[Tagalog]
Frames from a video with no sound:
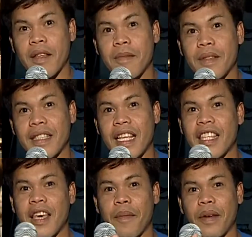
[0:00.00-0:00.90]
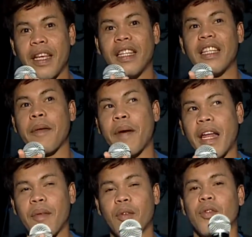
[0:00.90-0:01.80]
Minsan, siyempre, hindi niya pa
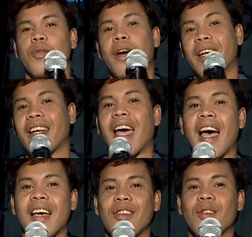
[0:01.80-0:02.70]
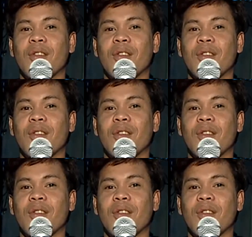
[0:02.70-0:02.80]
alam kung mga reactions sa